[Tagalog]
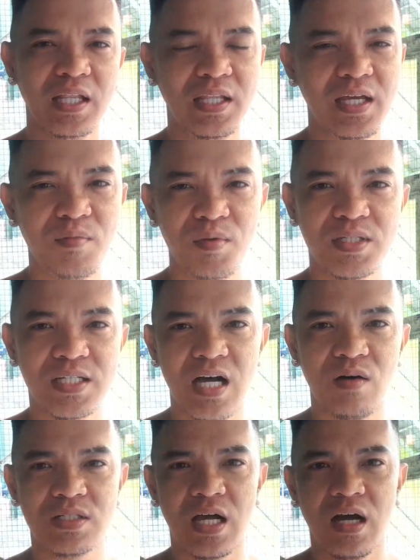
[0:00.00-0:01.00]
Hindi kami
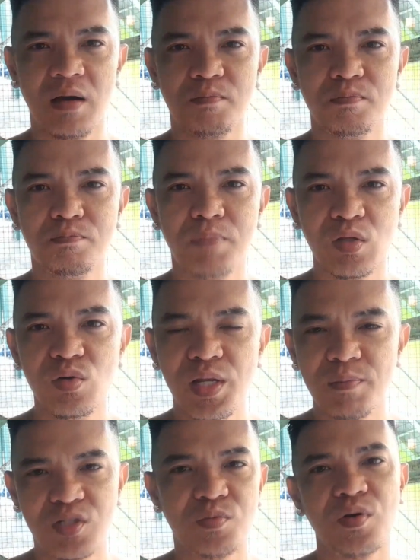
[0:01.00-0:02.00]
magsasawa sa
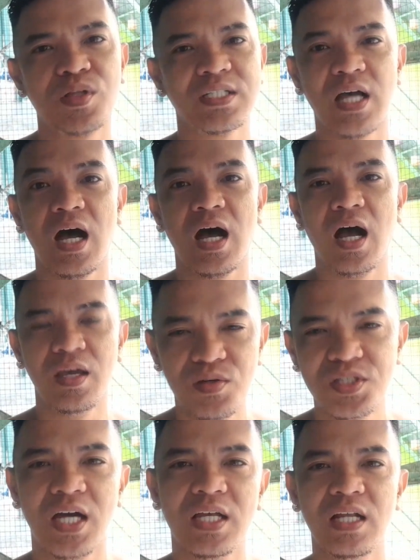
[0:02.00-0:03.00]
patuloy na pagsuporta sa
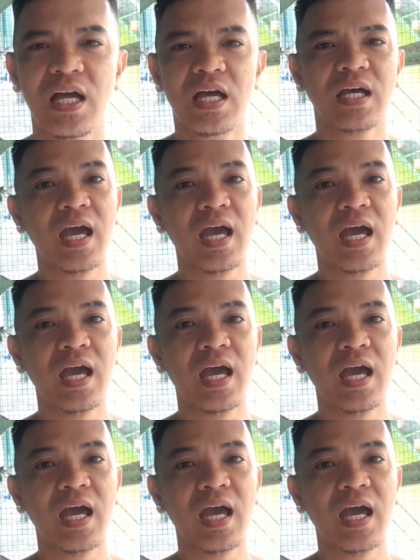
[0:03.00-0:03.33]
iyong channel.